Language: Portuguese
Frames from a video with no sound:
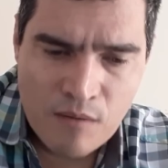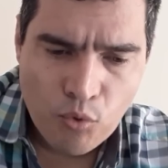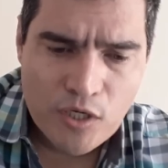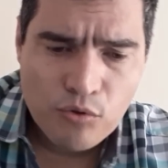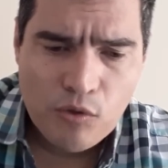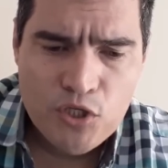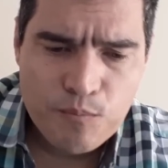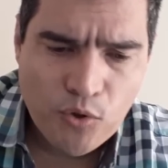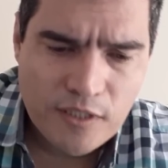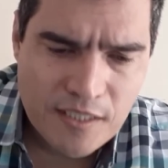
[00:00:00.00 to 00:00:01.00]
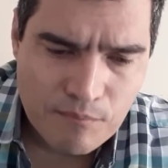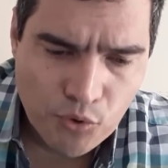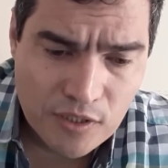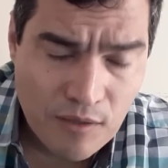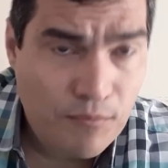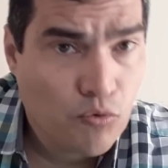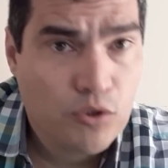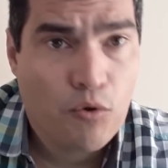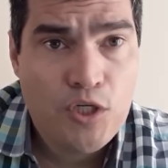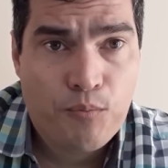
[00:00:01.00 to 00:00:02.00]
Porque o teor de proteína bruta não, o
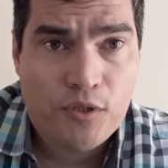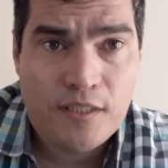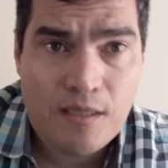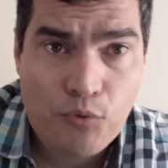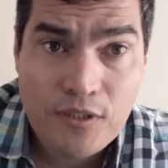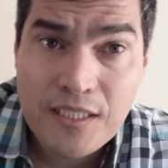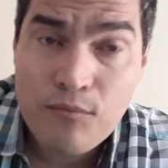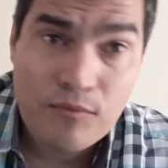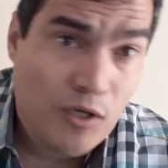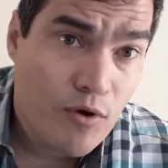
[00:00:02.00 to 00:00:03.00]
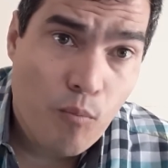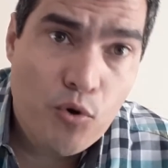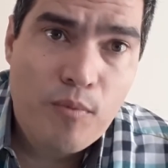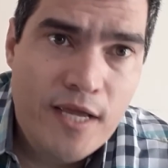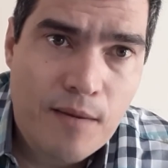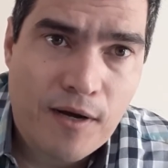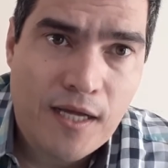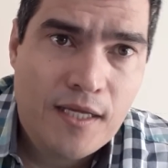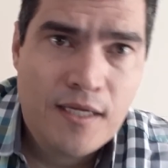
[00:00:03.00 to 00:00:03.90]
teor de proteína bruta não, não é o problema.